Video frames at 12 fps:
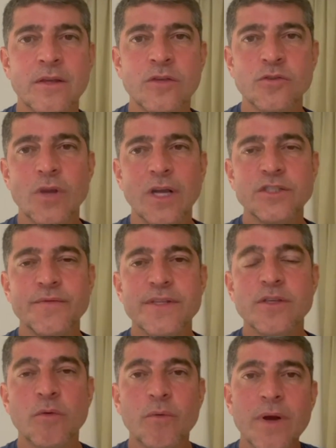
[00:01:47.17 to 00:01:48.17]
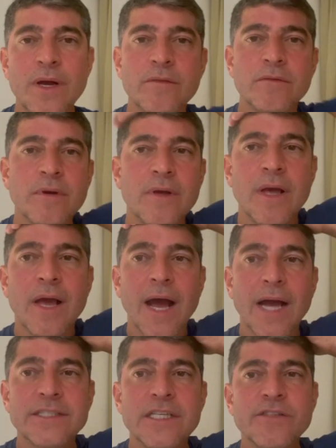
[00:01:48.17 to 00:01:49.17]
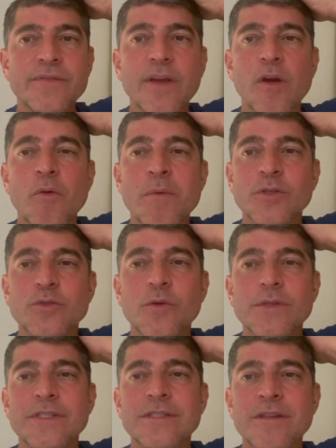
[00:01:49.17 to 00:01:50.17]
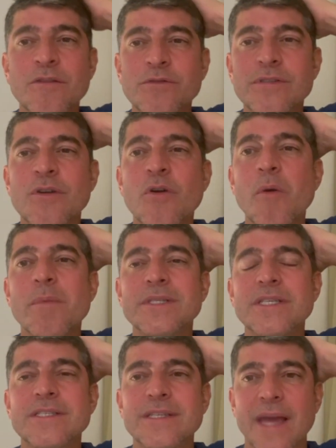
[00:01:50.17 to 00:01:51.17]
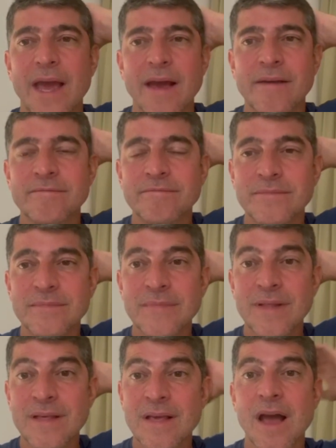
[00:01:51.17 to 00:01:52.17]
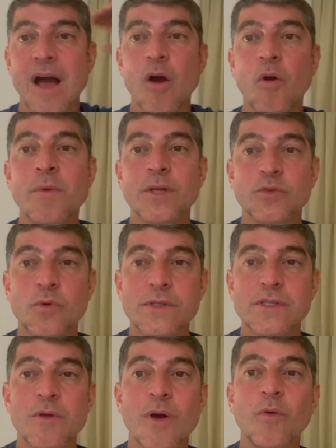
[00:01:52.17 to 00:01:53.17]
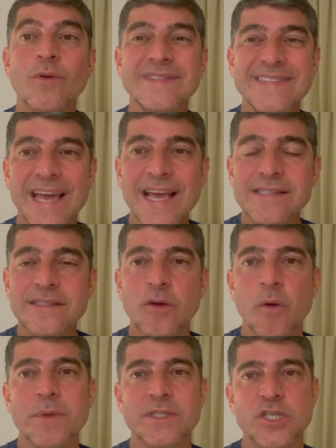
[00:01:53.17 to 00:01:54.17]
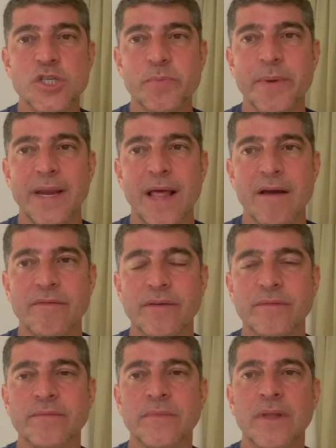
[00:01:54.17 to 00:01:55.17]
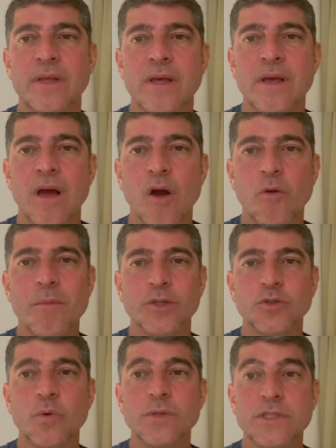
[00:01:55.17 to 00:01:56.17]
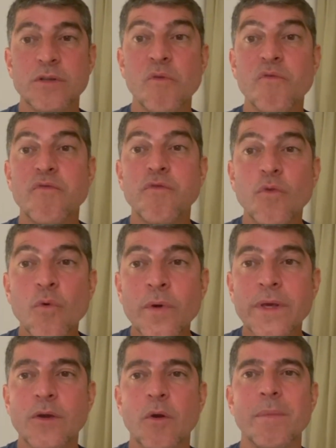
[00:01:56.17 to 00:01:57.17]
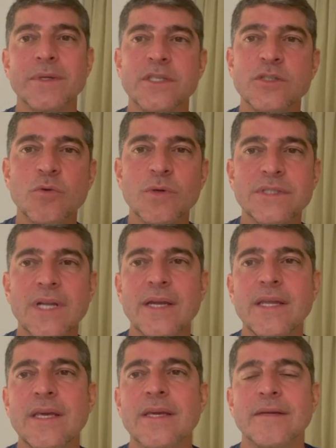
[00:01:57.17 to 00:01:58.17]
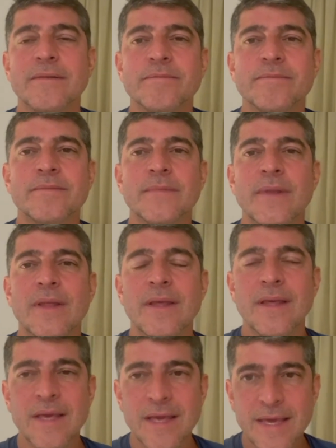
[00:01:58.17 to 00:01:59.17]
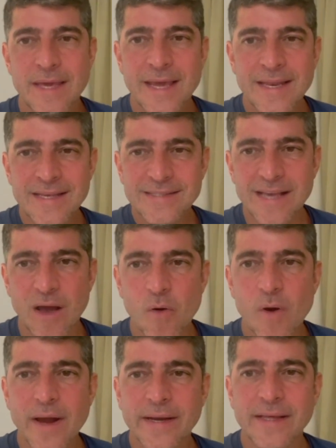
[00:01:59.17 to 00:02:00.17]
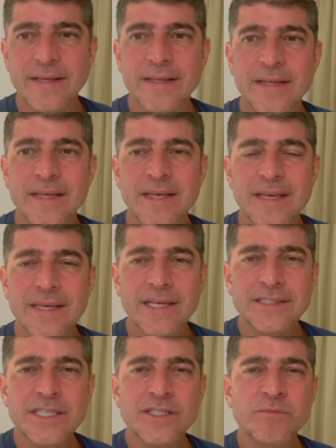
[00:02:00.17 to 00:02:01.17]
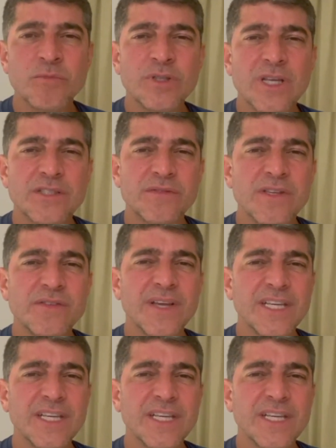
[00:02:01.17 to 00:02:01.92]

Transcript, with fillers: Só que de vez em quando a gente vê que algumas coisas não são como a gente quer, algumas coisas não acontecem como a gente esperava. Algumas coisas não fluem como a gente gostaria. E é nessa hora que a gente muitas vezes fica